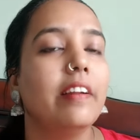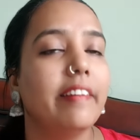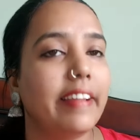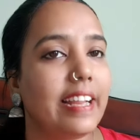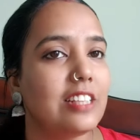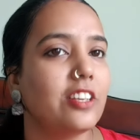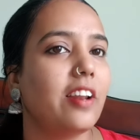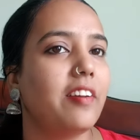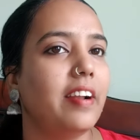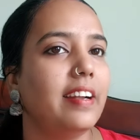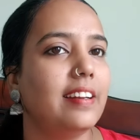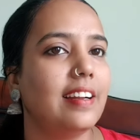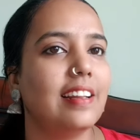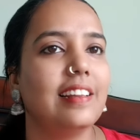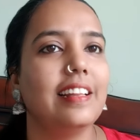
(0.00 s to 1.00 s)

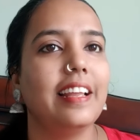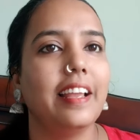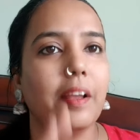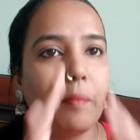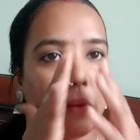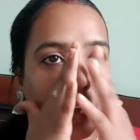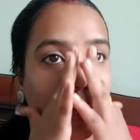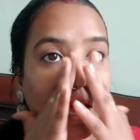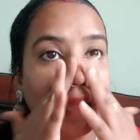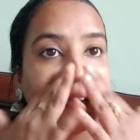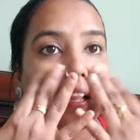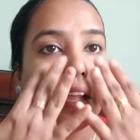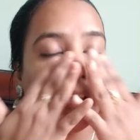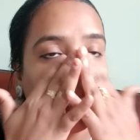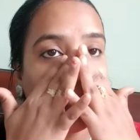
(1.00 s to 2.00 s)
रीजनरेट करते हैं
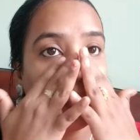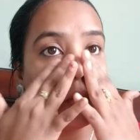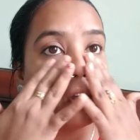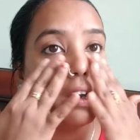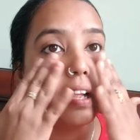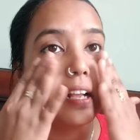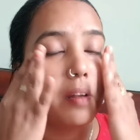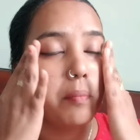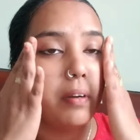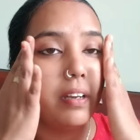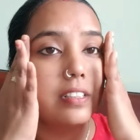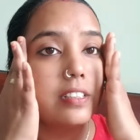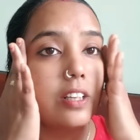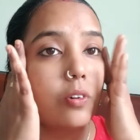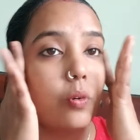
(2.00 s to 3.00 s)
बढ़ाते हैं और अगर
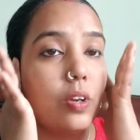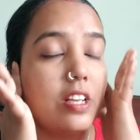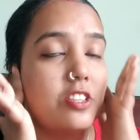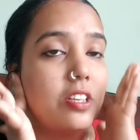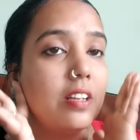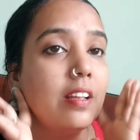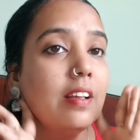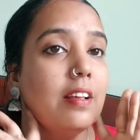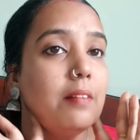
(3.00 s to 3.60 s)
ब्लड सर्कुलेशन